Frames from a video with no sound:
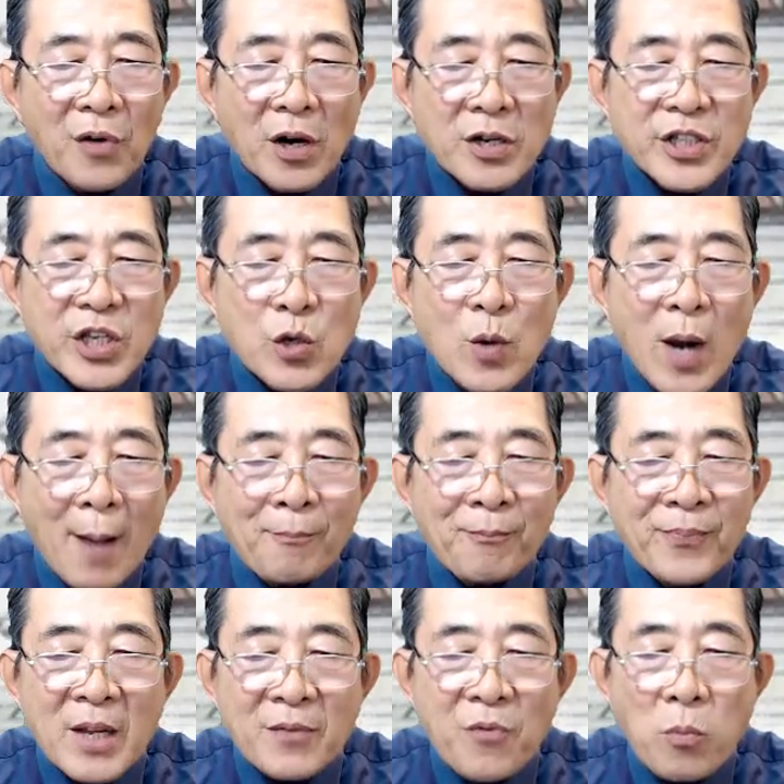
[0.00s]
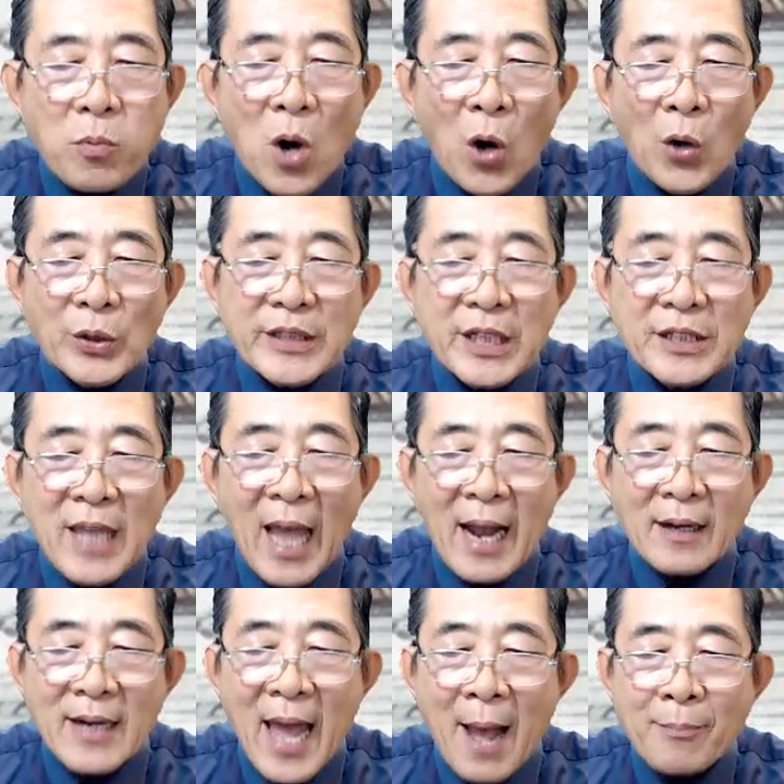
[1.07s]
Phượng Chiếu Lâm phục hồi tinh
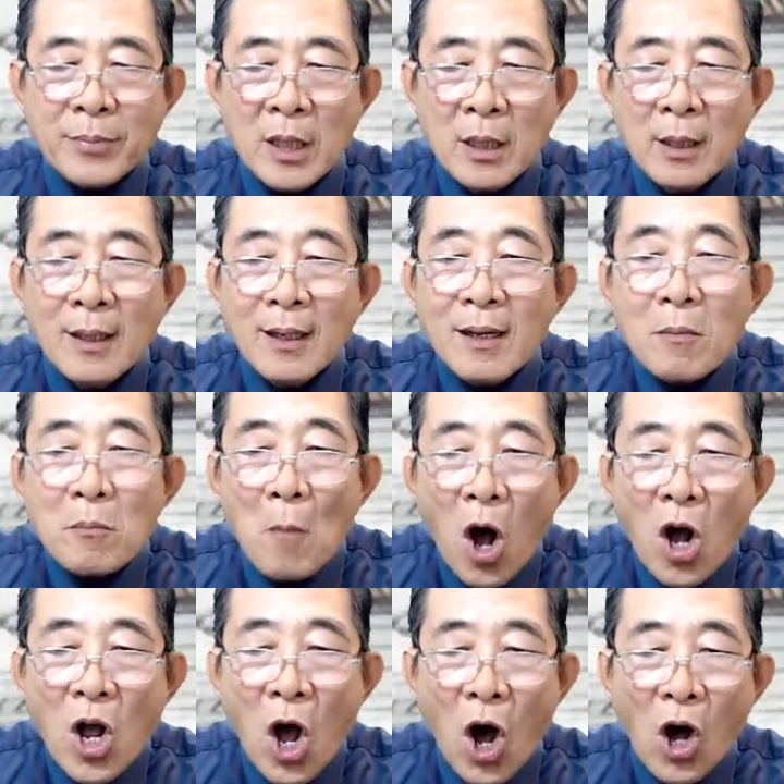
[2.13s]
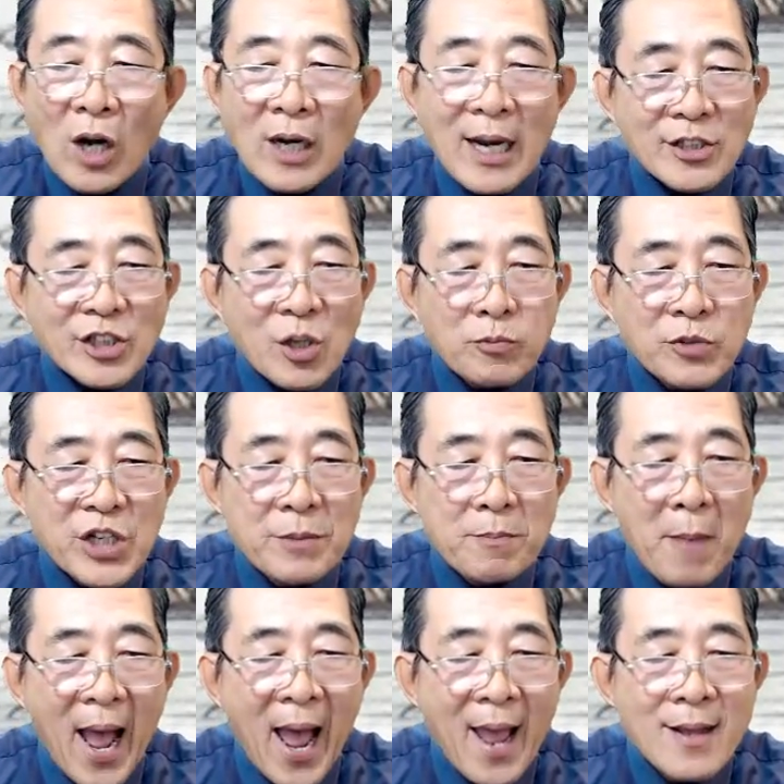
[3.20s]
thần đáp, bọn họ là song
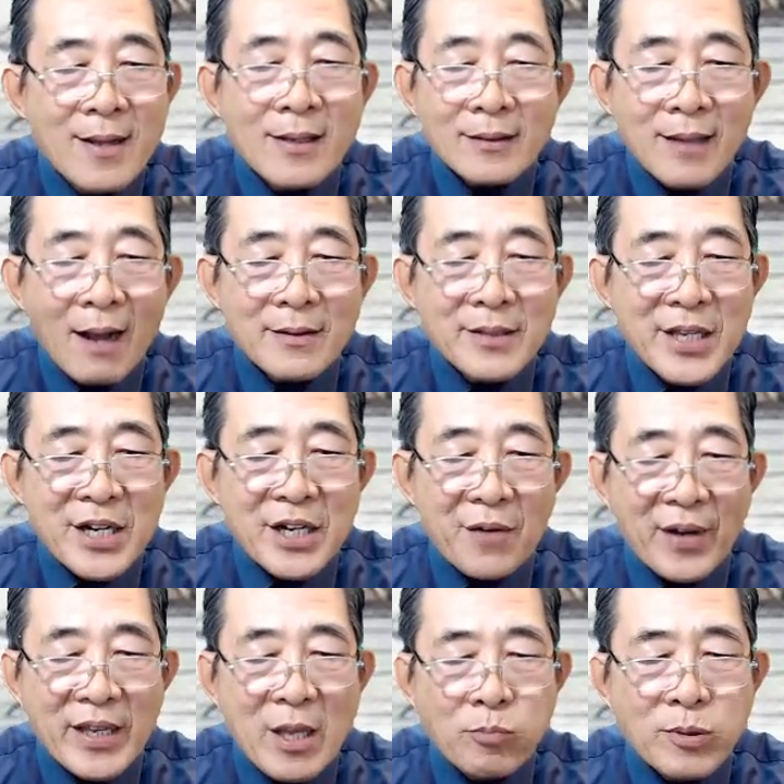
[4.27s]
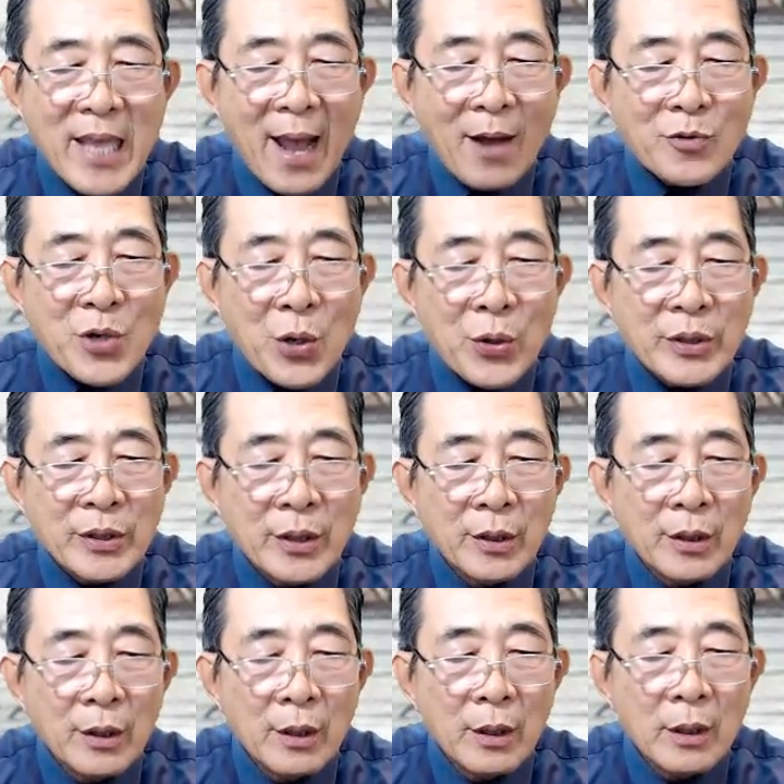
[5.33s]
sinh mà, tất nhiên là phải giống nhau rồi.
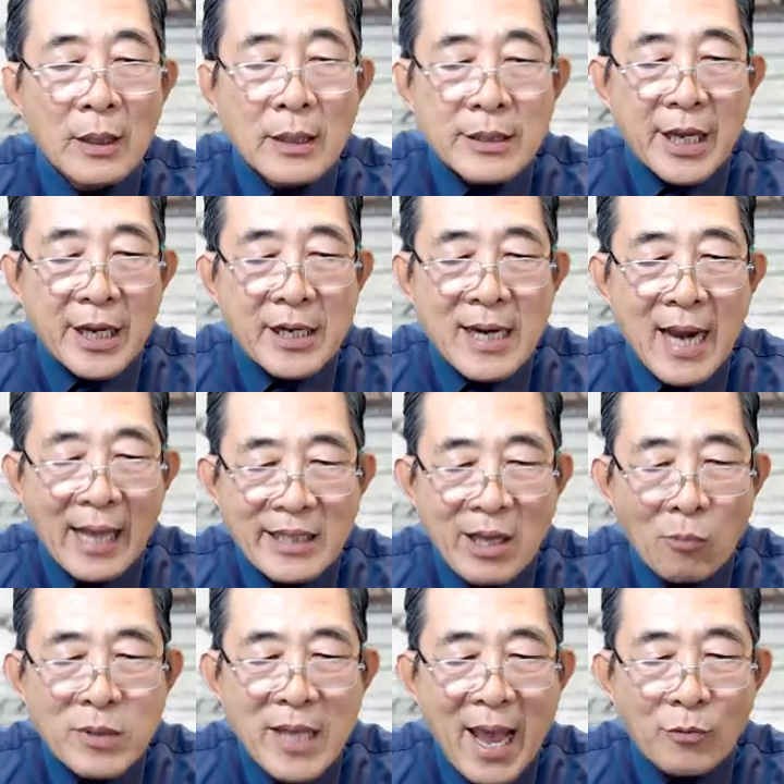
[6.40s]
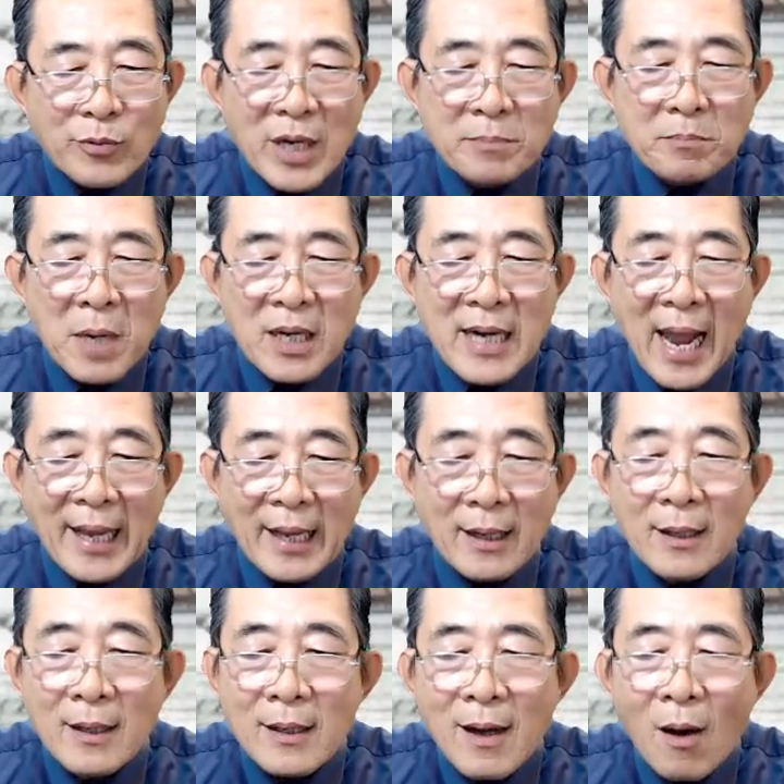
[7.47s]
Chỉ là giống nhau đến mức này
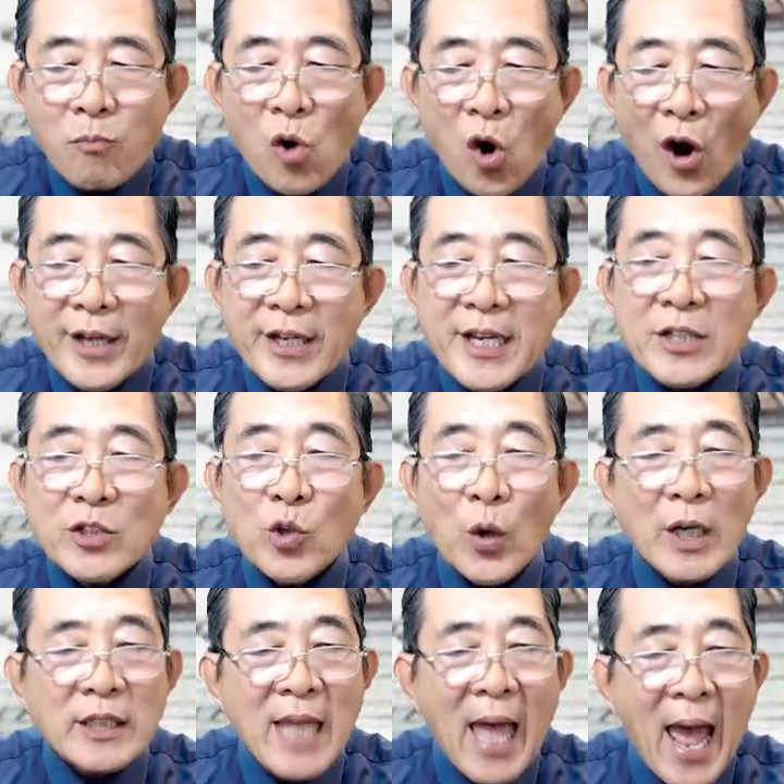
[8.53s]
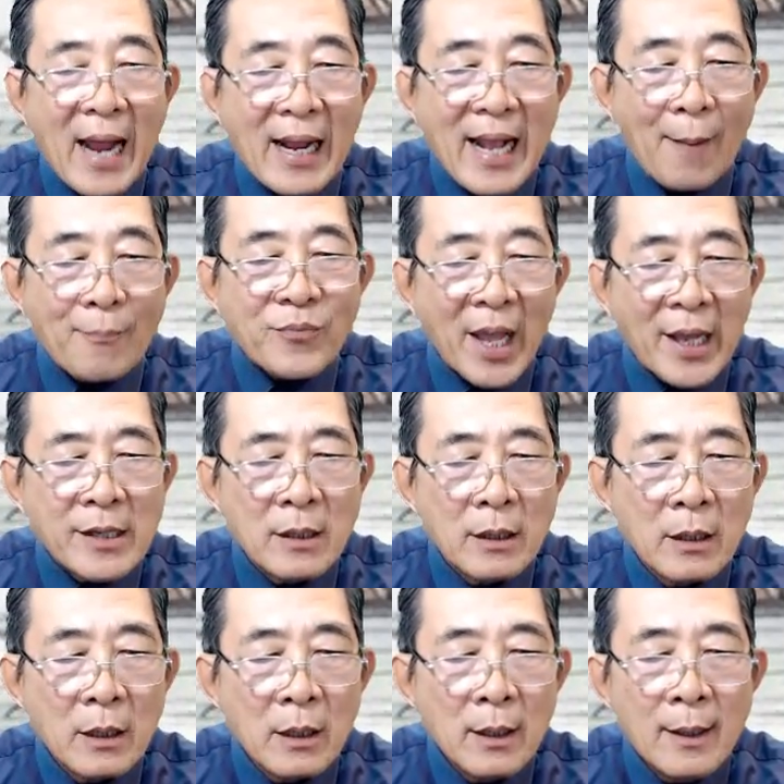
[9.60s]
không khỏi khiến cho người ta cảm
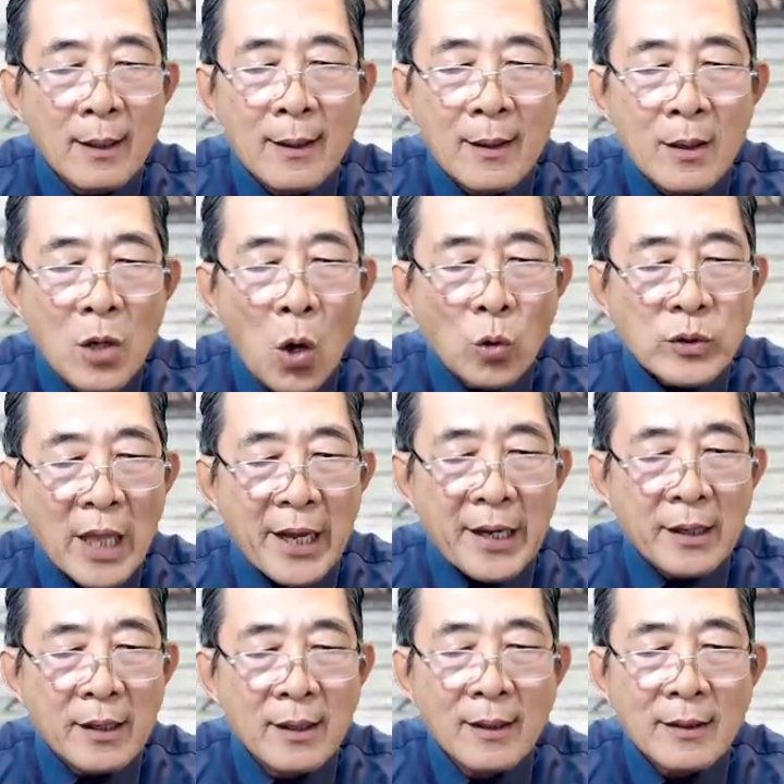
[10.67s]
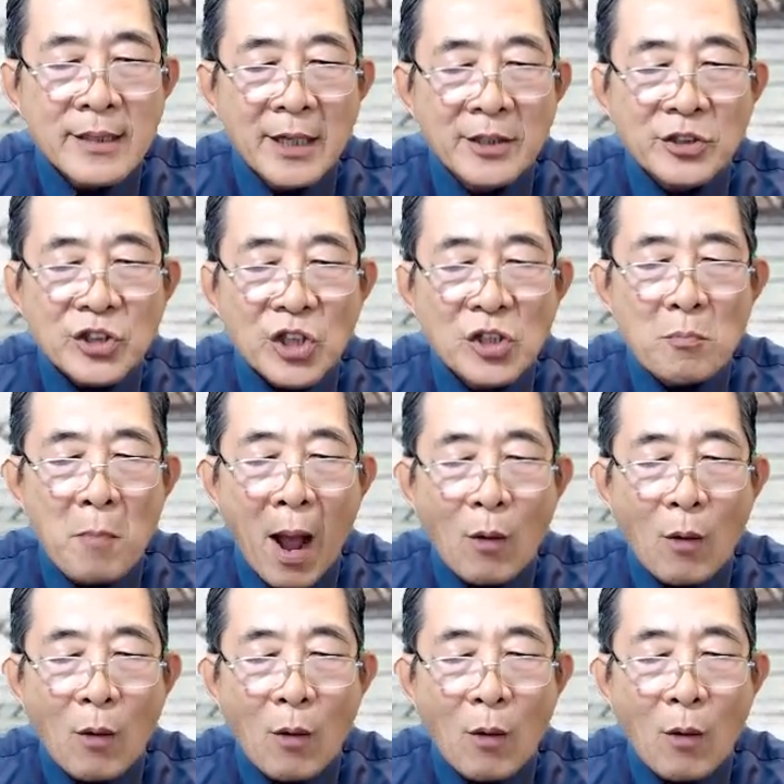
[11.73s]
thấy Lô Thị nhìn tướng